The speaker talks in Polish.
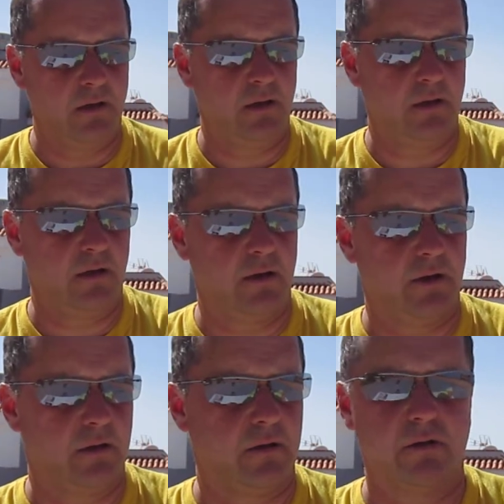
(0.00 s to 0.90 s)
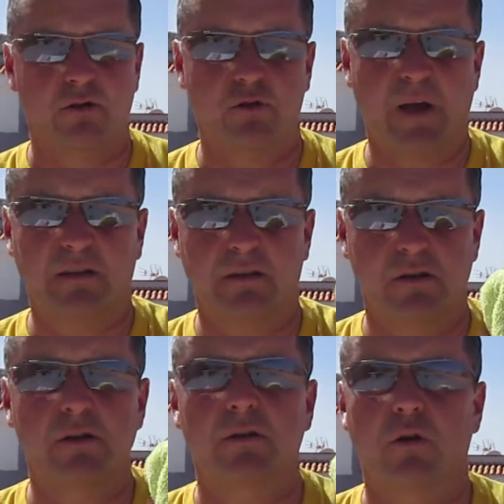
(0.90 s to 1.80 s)
i szmatkę
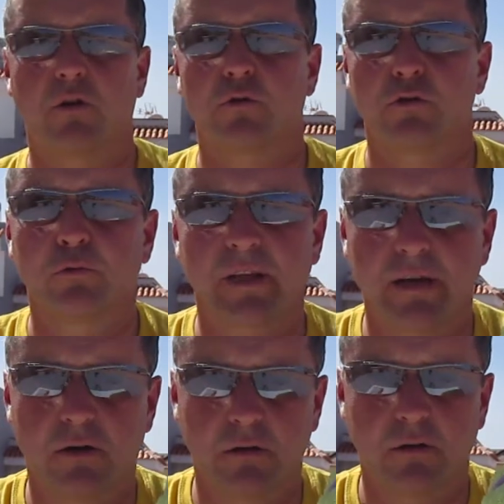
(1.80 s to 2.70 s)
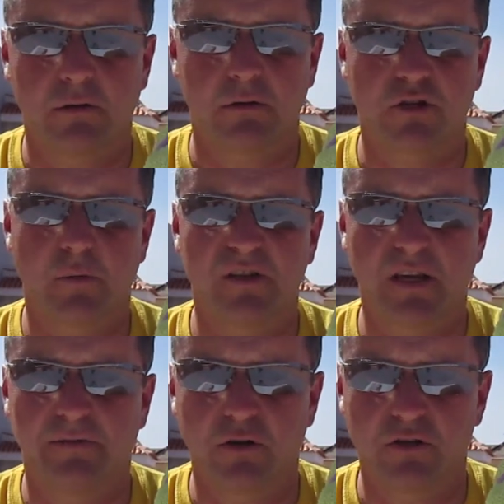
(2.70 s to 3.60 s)
koloru żółtego, żeby
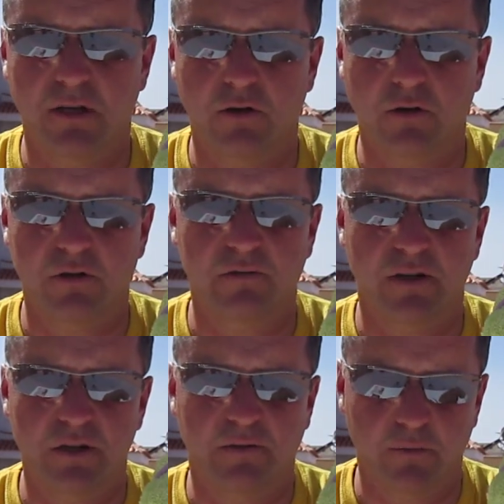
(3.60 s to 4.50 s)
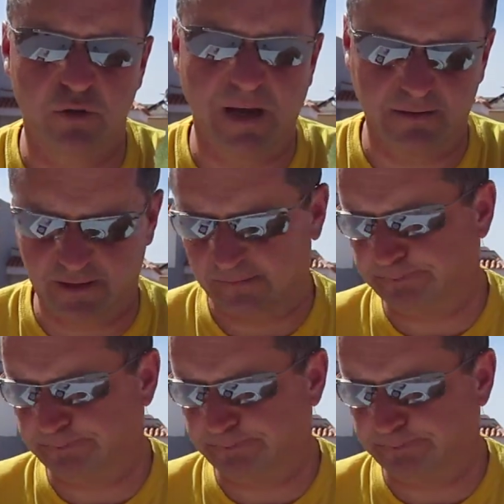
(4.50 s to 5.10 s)
zawinąć ten kokos właśnie w tą szmatkę.